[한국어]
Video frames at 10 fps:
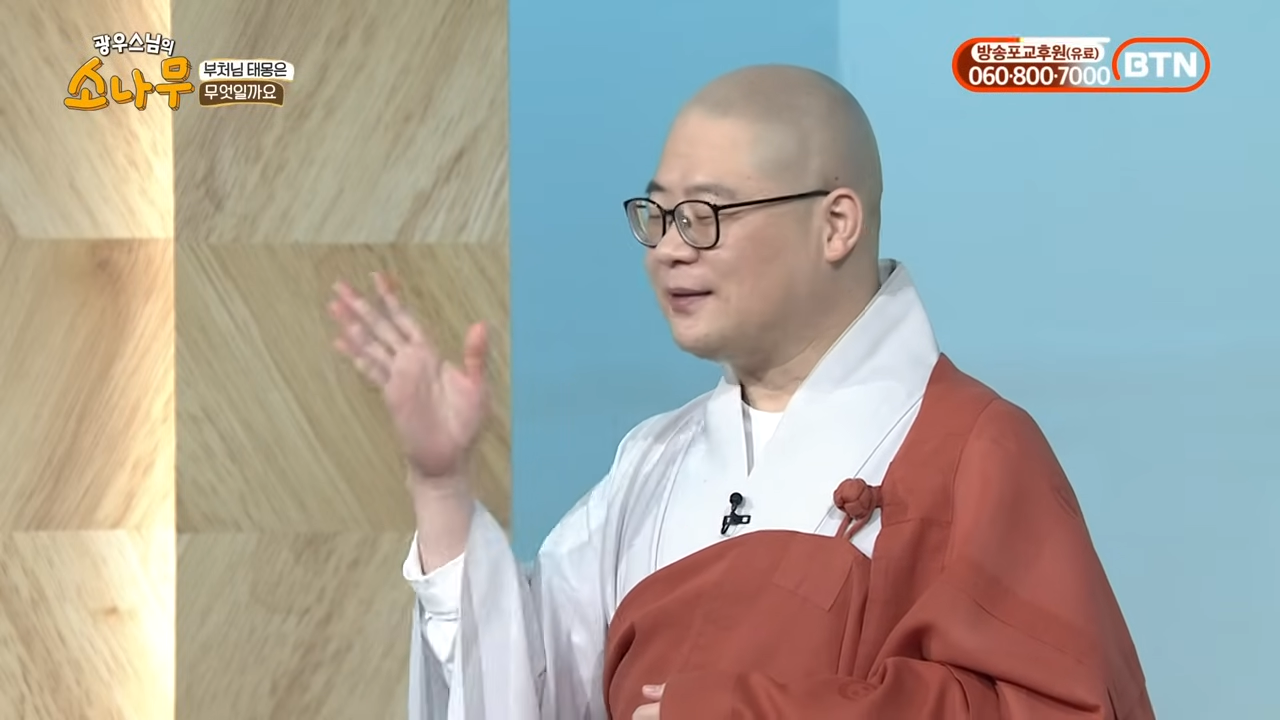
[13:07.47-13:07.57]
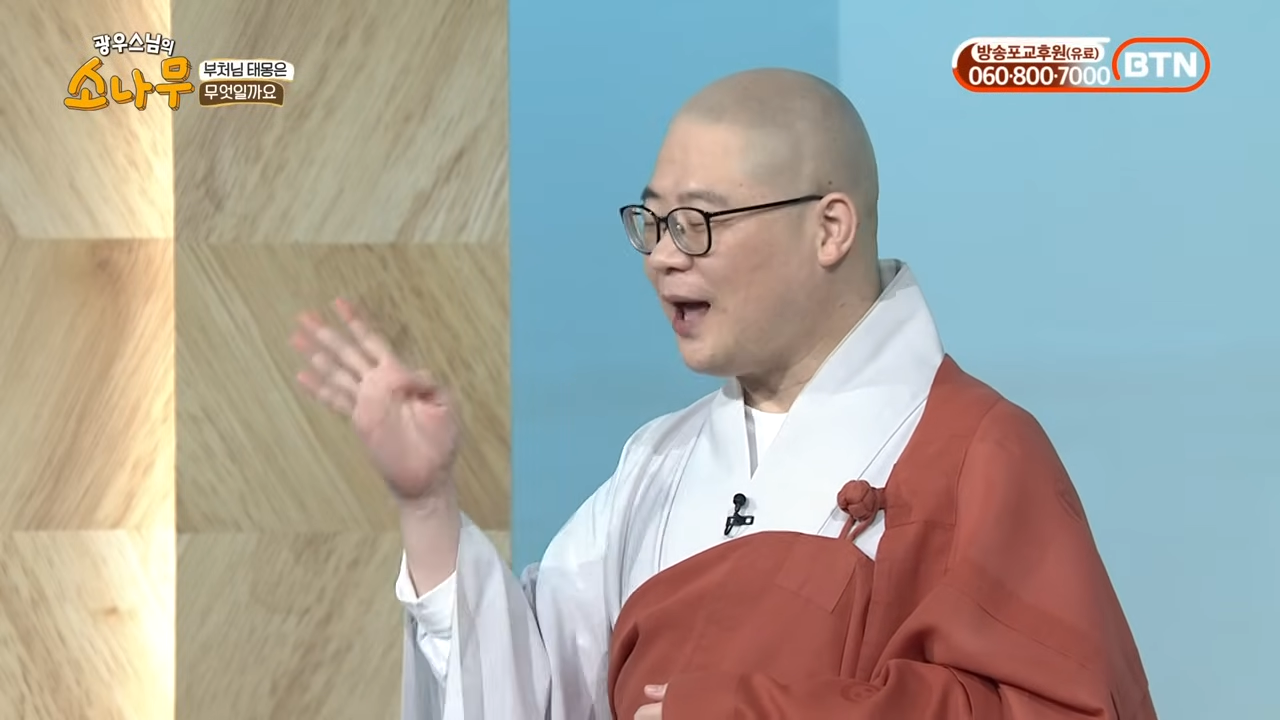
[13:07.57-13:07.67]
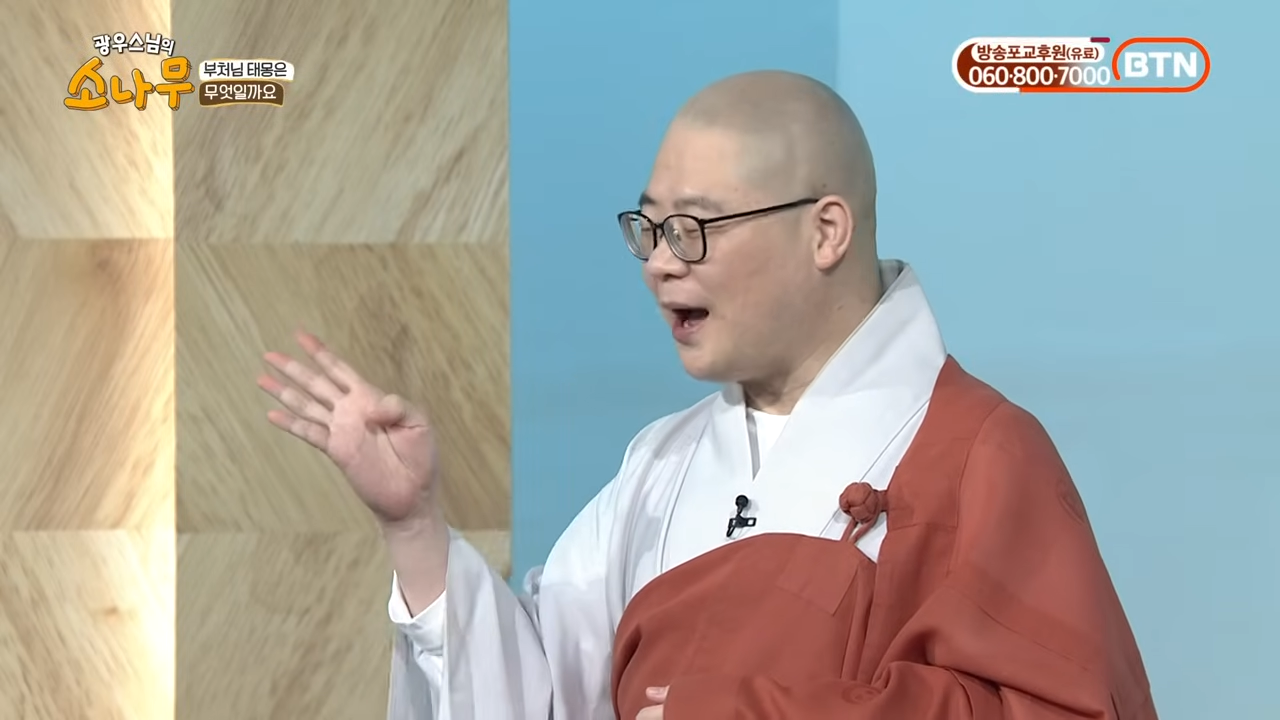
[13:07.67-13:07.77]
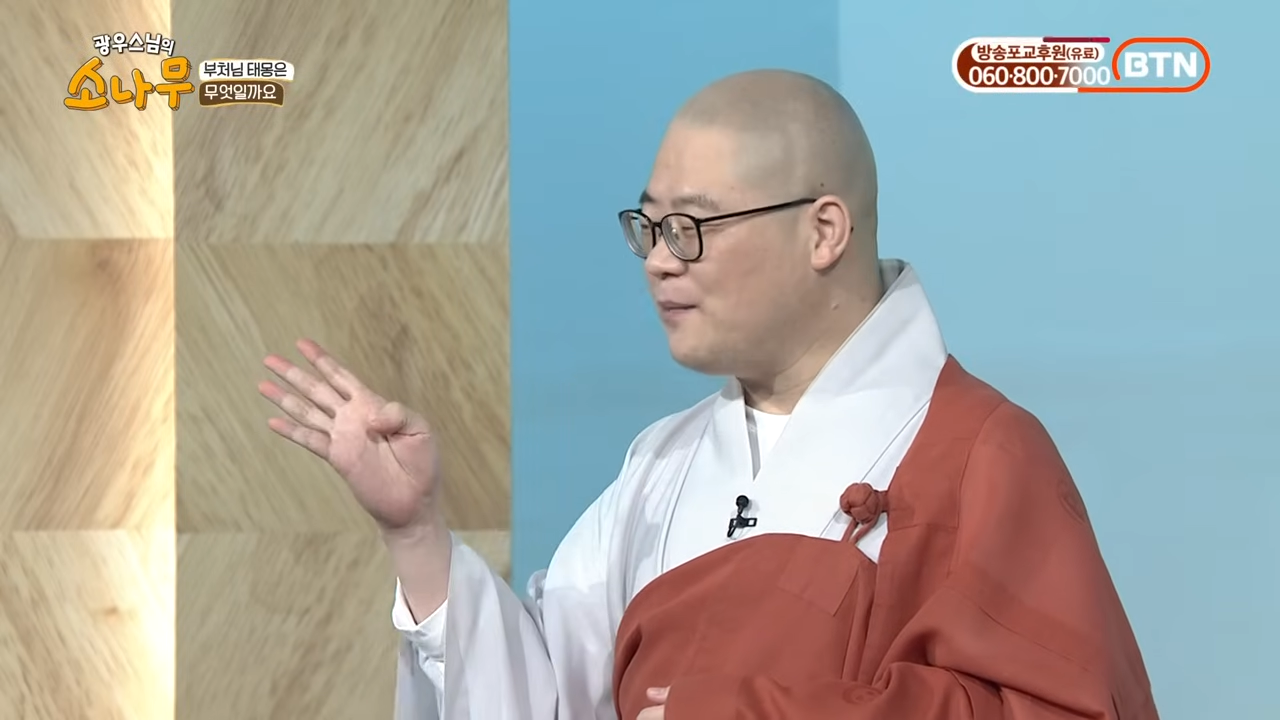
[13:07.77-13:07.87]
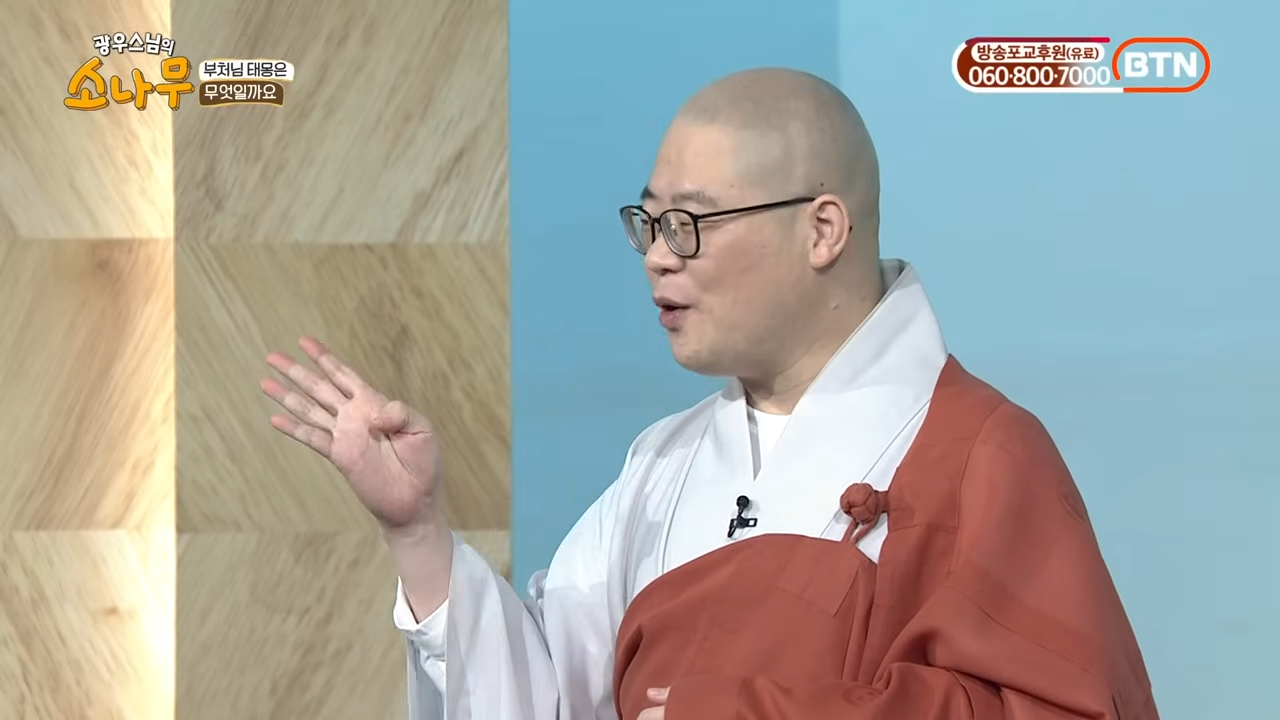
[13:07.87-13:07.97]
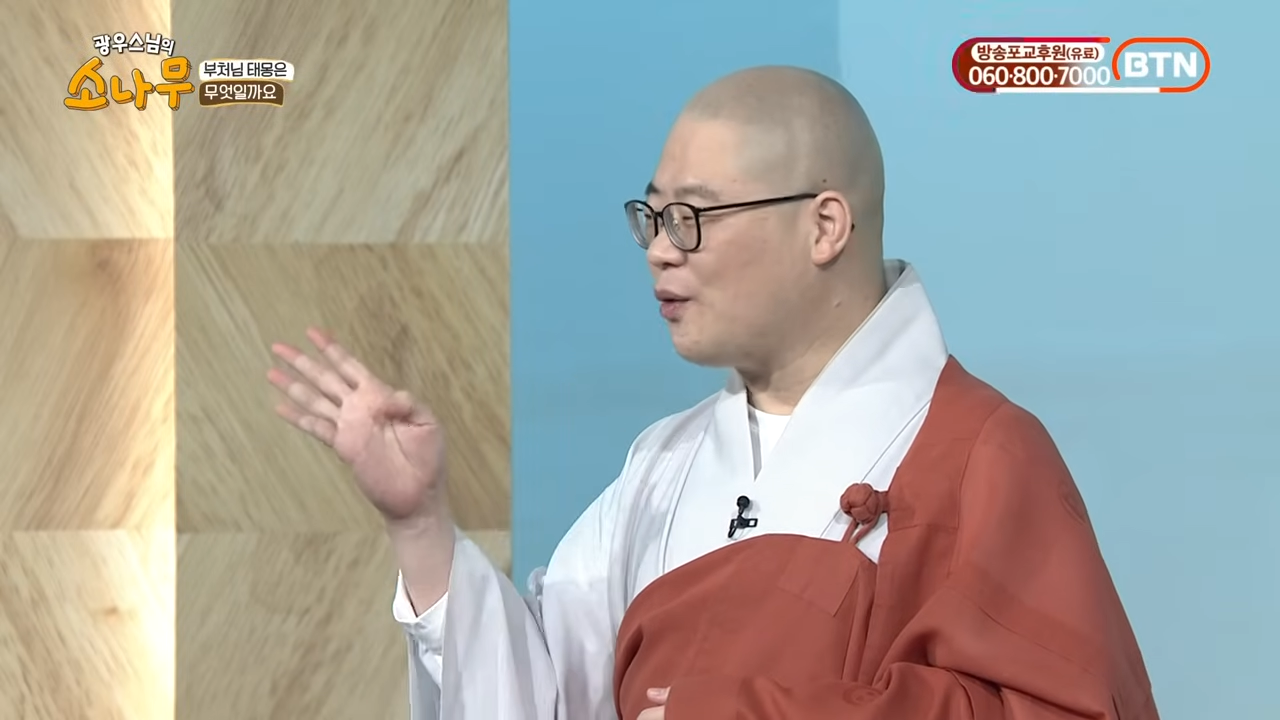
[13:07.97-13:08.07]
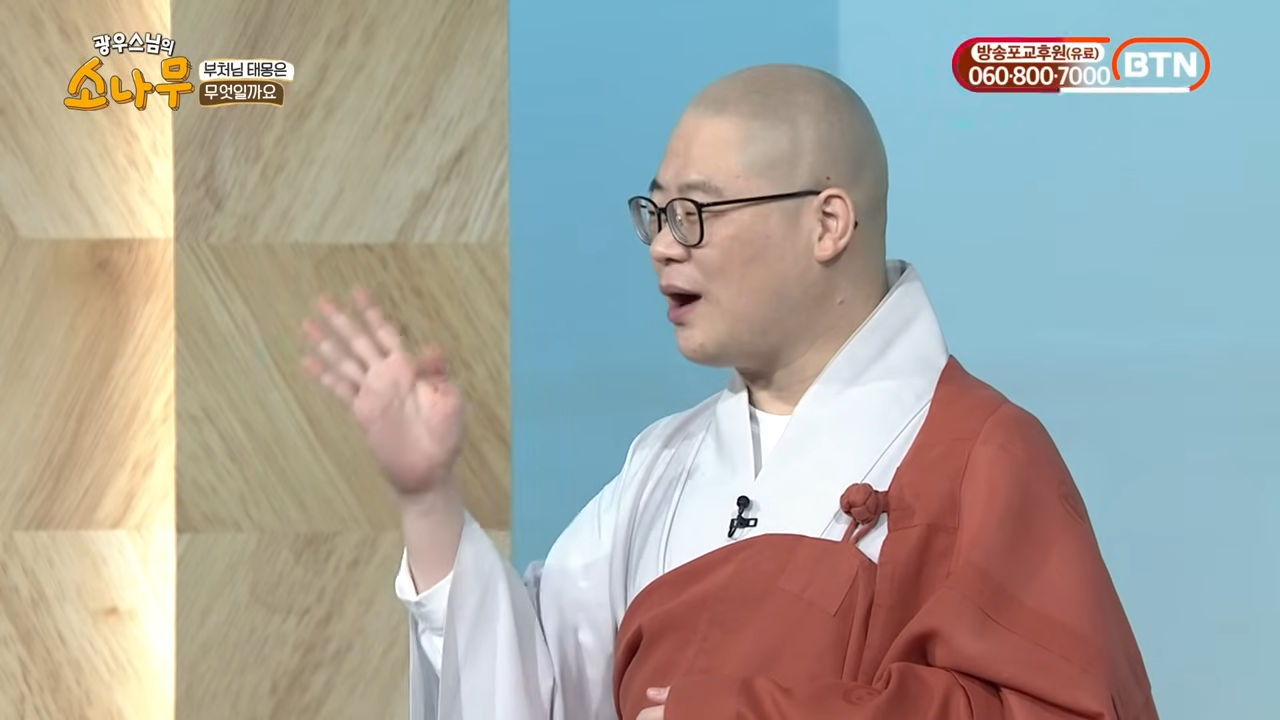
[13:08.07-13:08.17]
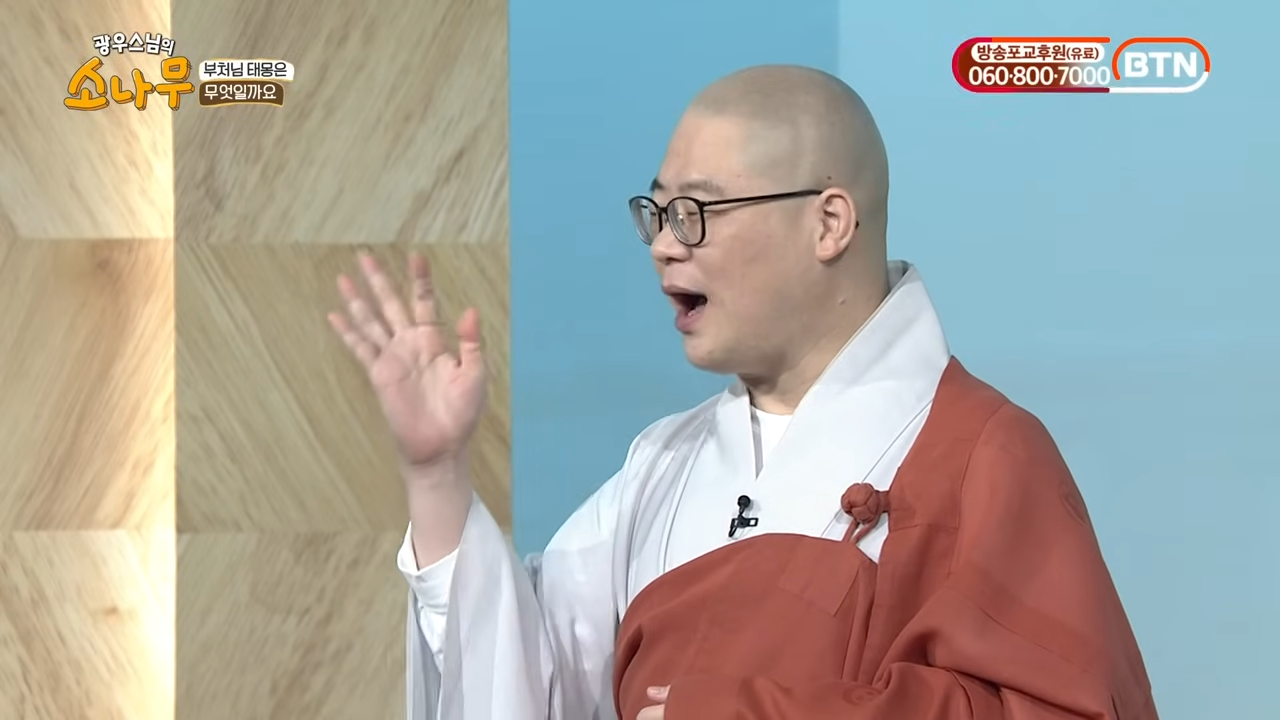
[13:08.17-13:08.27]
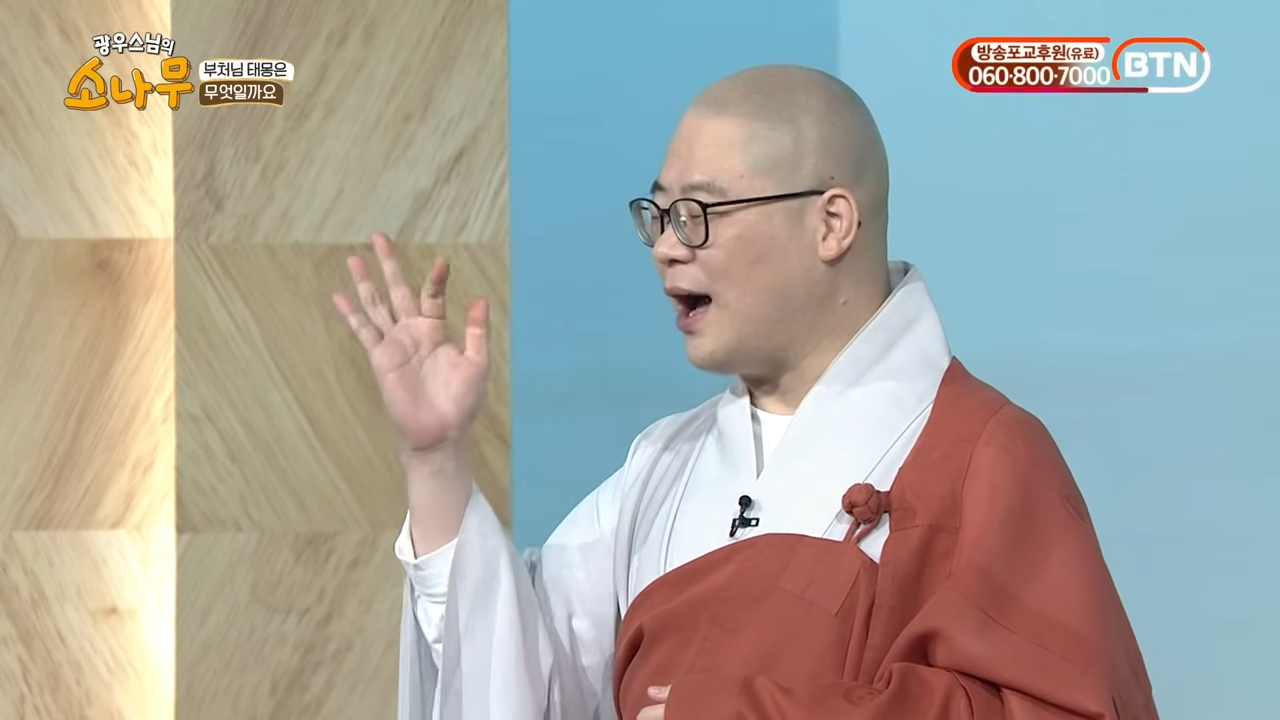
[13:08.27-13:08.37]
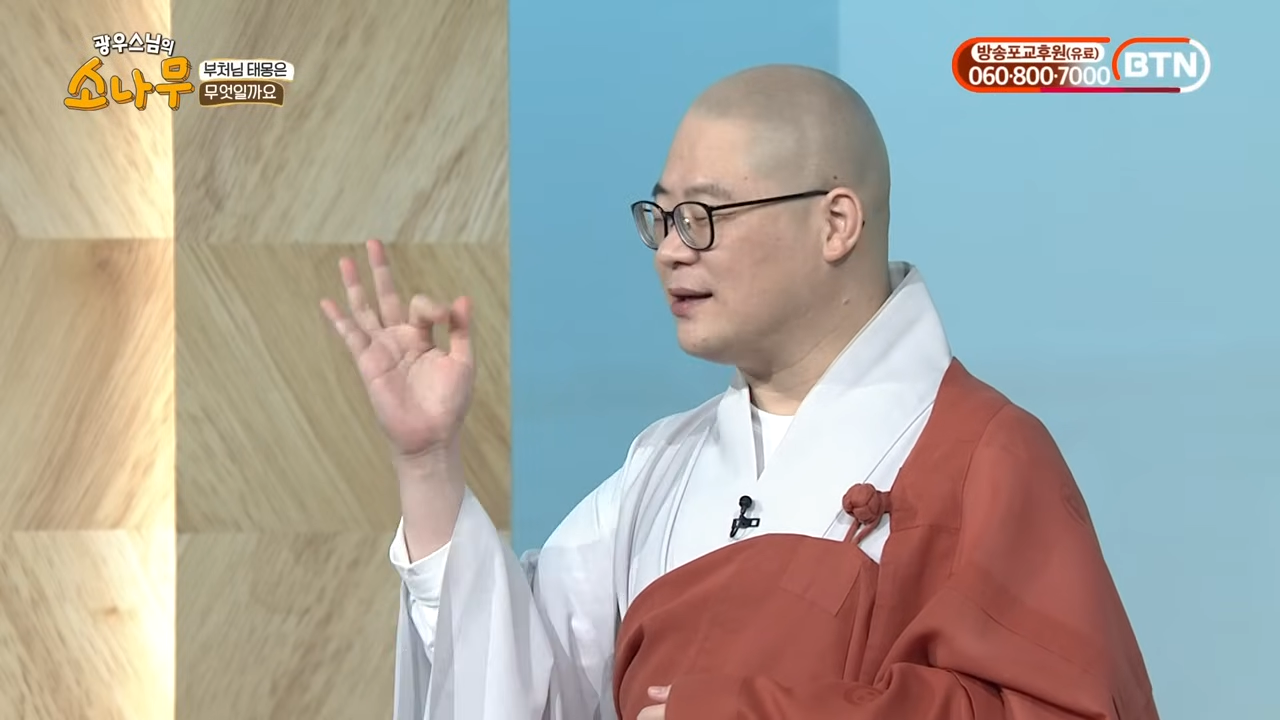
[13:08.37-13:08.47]

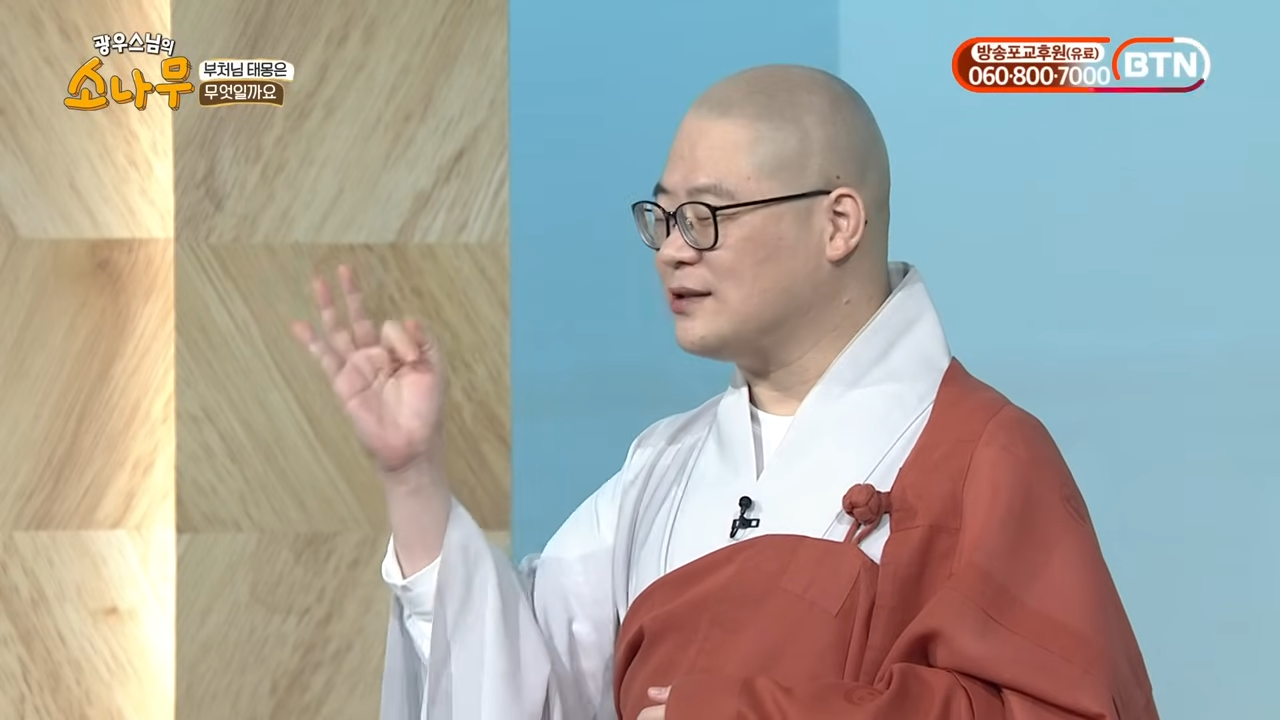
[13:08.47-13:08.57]
탐욕과